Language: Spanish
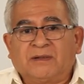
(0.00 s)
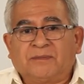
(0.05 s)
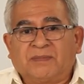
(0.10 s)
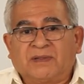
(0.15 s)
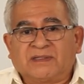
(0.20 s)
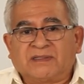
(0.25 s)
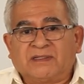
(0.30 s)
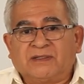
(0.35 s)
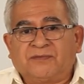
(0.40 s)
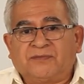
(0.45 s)
del
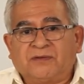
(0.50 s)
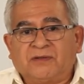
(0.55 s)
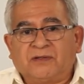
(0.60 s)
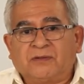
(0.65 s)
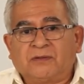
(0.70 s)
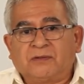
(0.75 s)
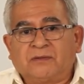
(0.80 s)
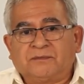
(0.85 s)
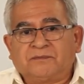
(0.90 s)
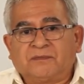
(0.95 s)

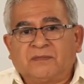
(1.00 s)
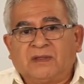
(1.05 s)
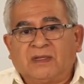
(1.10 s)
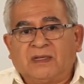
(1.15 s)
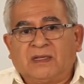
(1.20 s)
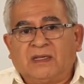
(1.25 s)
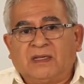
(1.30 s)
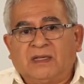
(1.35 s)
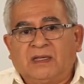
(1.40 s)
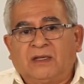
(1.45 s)
Pacífico
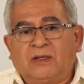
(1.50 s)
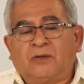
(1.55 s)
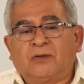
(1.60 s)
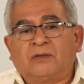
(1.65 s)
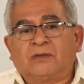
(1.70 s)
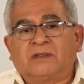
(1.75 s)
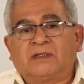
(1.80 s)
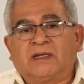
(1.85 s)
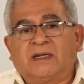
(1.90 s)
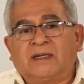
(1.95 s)

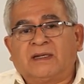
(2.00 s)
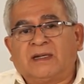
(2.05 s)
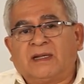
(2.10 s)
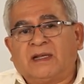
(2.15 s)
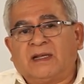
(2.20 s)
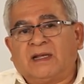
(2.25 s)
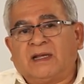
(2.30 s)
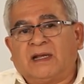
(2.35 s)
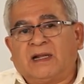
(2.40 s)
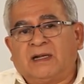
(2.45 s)

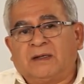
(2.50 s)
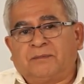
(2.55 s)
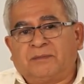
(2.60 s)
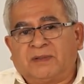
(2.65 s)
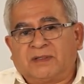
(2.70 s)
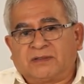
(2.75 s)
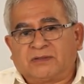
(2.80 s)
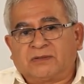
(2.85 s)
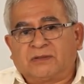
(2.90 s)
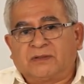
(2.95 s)
encontrará al
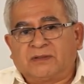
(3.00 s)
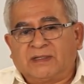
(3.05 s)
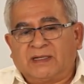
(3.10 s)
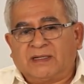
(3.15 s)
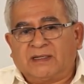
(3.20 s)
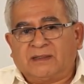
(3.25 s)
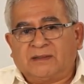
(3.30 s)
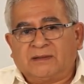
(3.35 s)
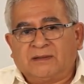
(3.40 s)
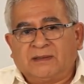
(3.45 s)

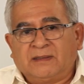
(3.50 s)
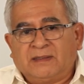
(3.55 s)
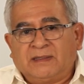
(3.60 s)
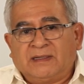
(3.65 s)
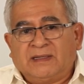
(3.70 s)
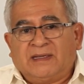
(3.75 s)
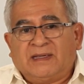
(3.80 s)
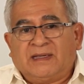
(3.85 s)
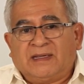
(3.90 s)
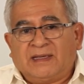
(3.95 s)
personal
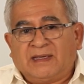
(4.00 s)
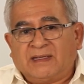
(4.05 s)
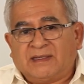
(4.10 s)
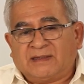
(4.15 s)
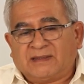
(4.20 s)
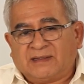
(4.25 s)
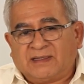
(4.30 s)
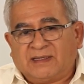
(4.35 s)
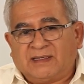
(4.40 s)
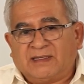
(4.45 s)

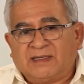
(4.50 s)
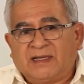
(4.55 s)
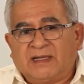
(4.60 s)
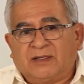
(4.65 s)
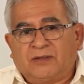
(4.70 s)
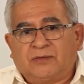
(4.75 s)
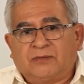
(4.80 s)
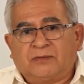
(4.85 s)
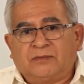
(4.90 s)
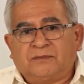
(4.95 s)

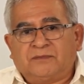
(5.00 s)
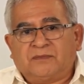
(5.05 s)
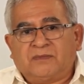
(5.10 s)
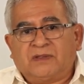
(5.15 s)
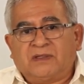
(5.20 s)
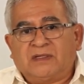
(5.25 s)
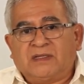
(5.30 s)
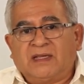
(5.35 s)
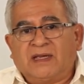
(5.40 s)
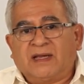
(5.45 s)
entrenado
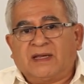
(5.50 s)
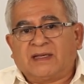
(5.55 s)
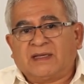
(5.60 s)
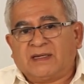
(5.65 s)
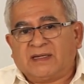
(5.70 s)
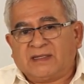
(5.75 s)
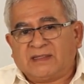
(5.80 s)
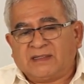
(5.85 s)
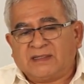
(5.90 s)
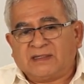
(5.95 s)
y
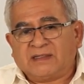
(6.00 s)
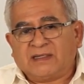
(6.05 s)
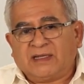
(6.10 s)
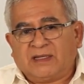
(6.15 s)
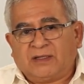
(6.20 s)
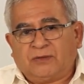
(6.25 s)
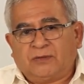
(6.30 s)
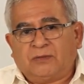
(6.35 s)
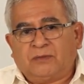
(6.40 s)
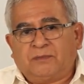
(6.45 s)

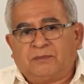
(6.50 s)
acreditado